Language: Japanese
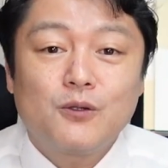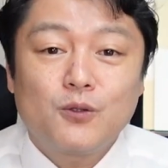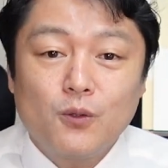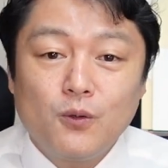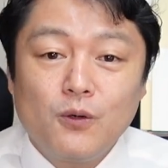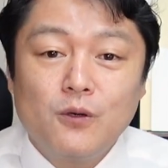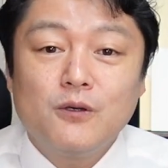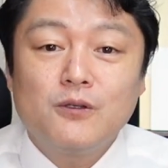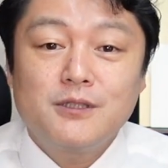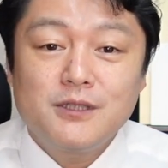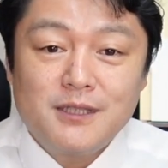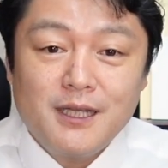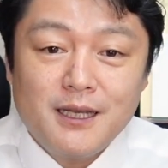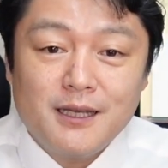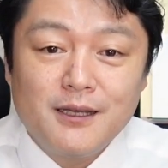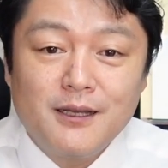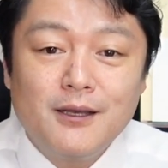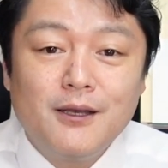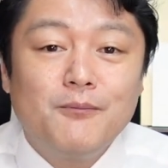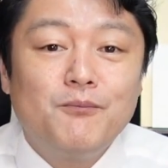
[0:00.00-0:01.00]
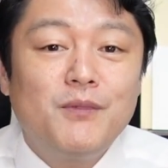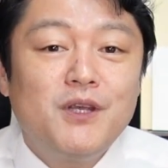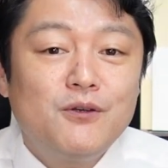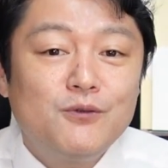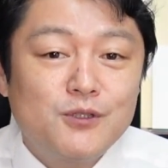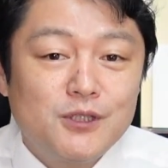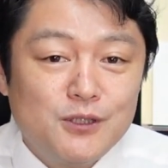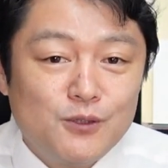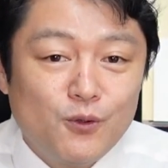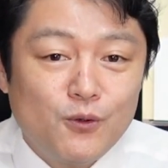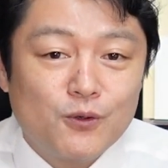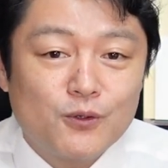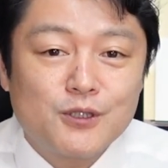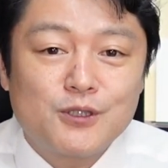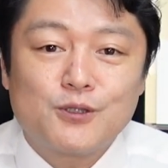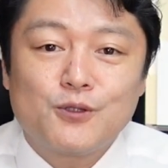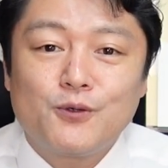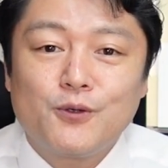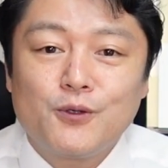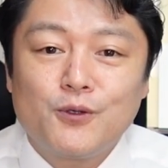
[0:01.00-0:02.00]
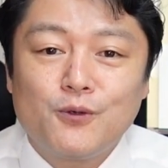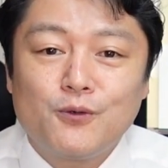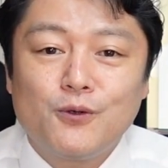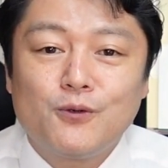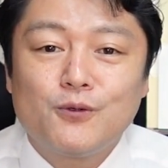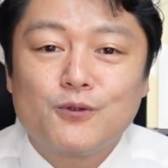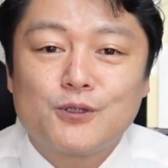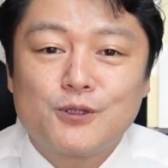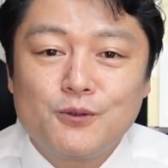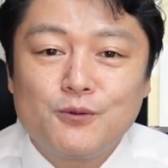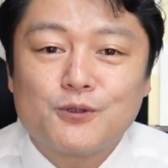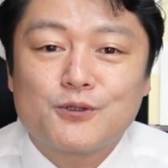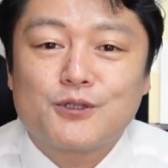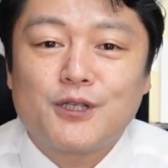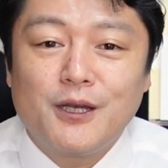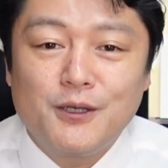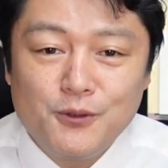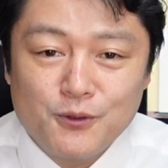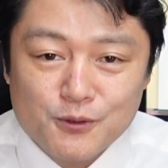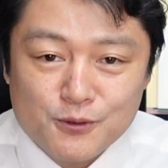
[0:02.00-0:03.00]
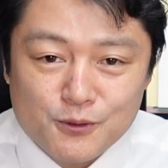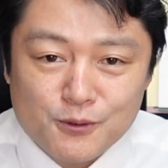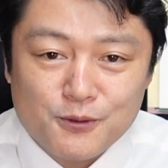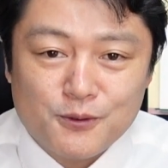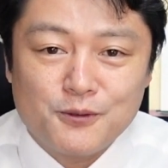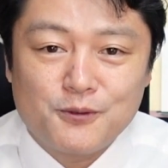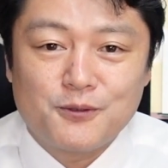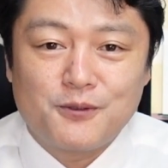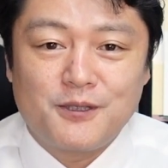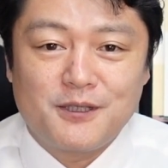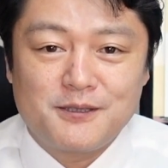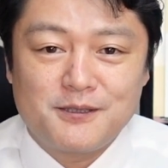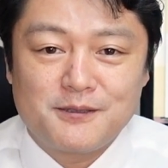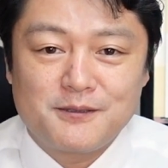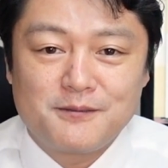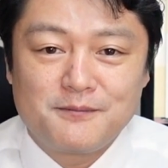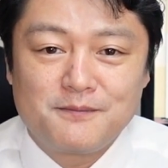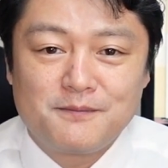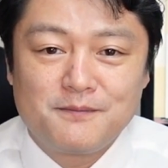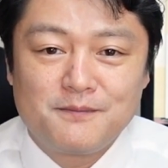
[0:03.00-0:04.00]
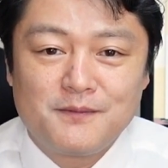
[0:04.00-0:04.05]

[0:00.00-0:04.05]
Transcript: として、身内の気象予報士を採用するということです。